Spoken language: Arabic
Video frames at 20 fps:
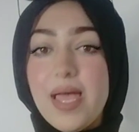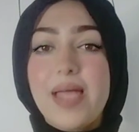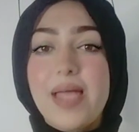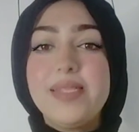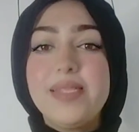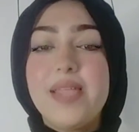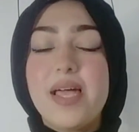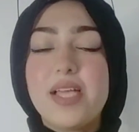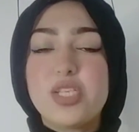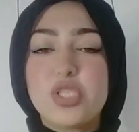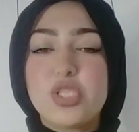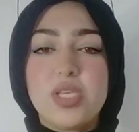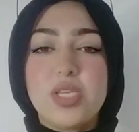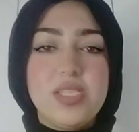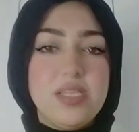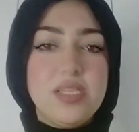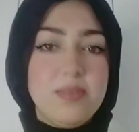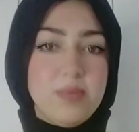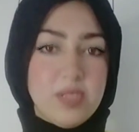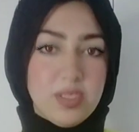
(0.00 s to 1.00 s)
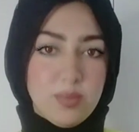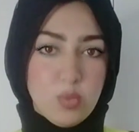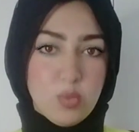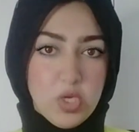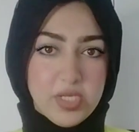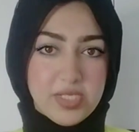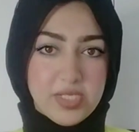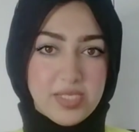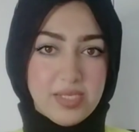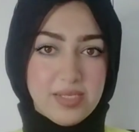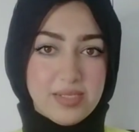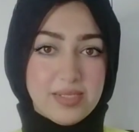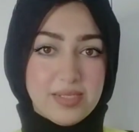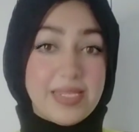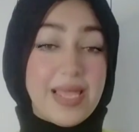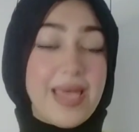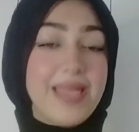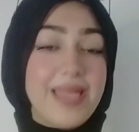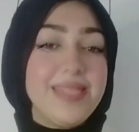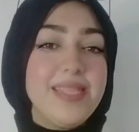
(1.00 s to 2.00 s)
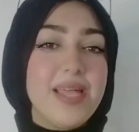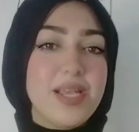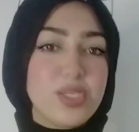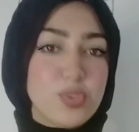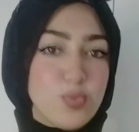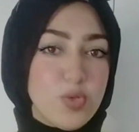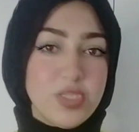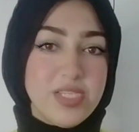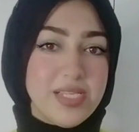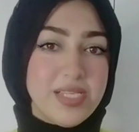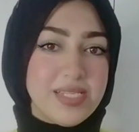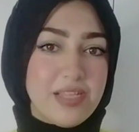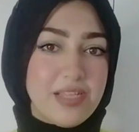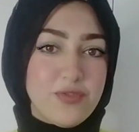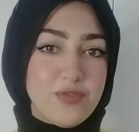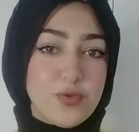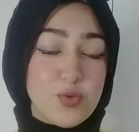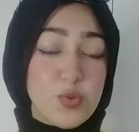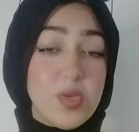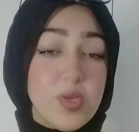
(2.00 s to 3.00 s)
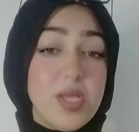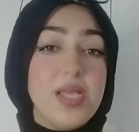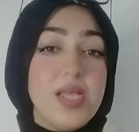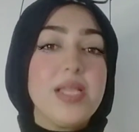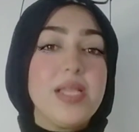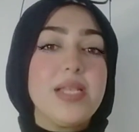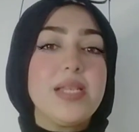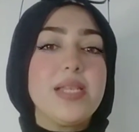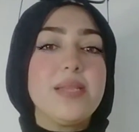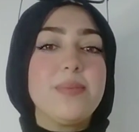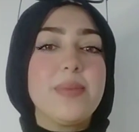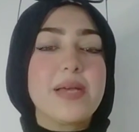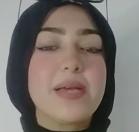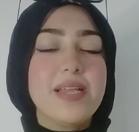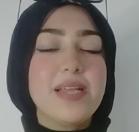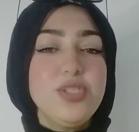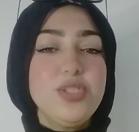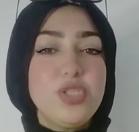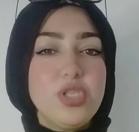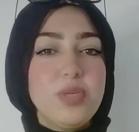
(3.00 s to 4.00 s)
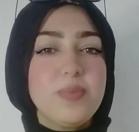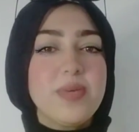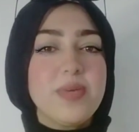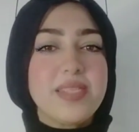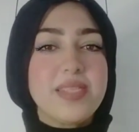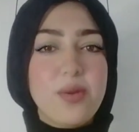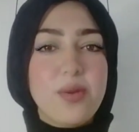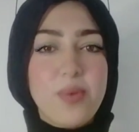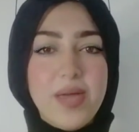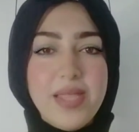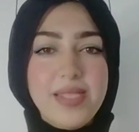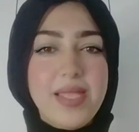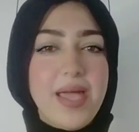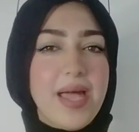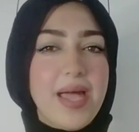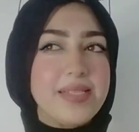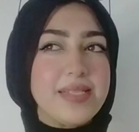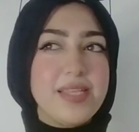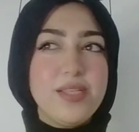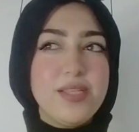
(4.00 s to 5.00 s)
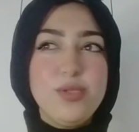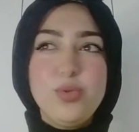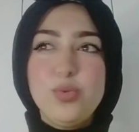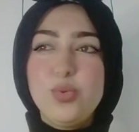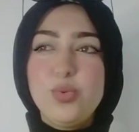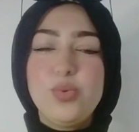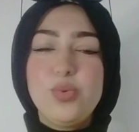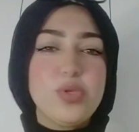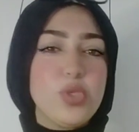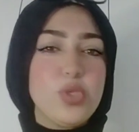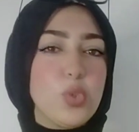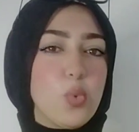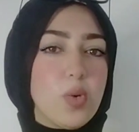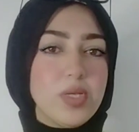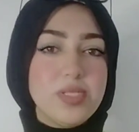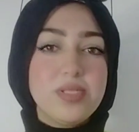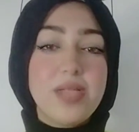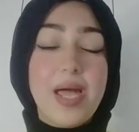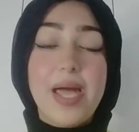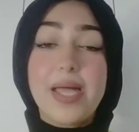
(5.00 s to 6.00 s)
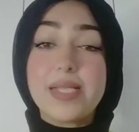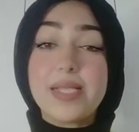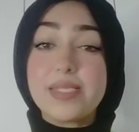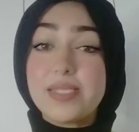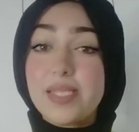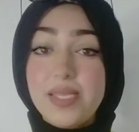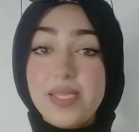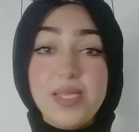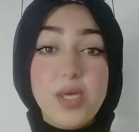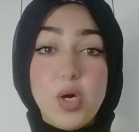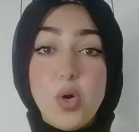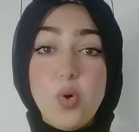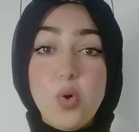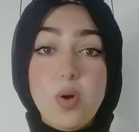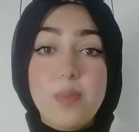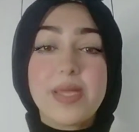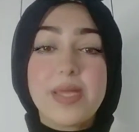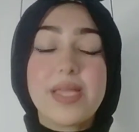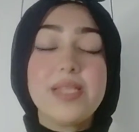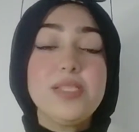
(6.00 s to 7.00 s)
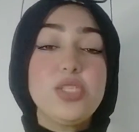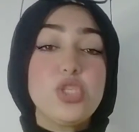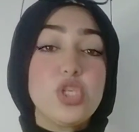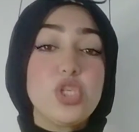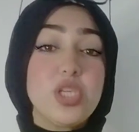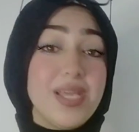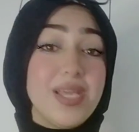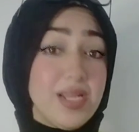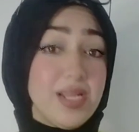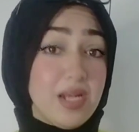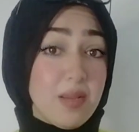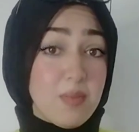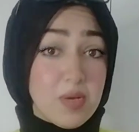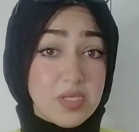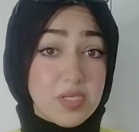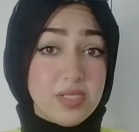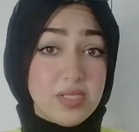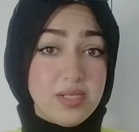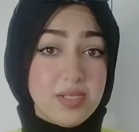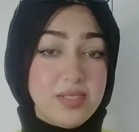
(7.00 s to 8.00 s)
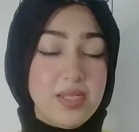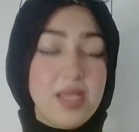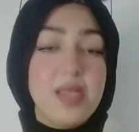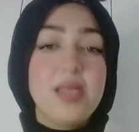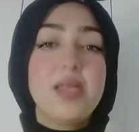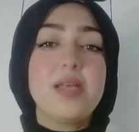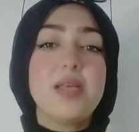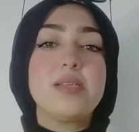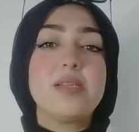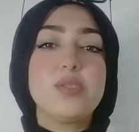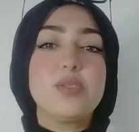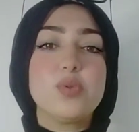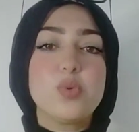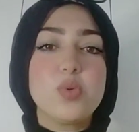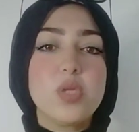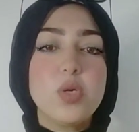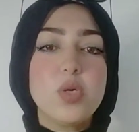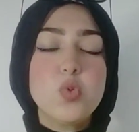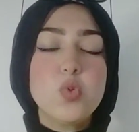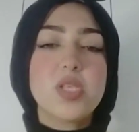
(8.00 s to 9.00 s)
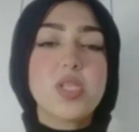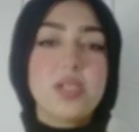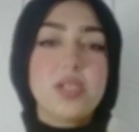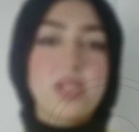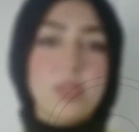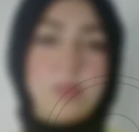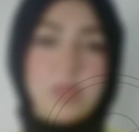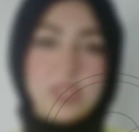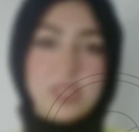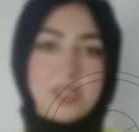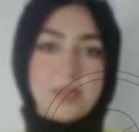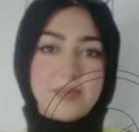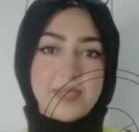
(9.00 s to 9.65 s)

ادهش كتير من المحيطين ده ادهش بوتين نفسه اللي ما كانش بيتوانى عن انه يوضح قد ايه هو ما كانش يحلم اصلا انه يوصل للمنصب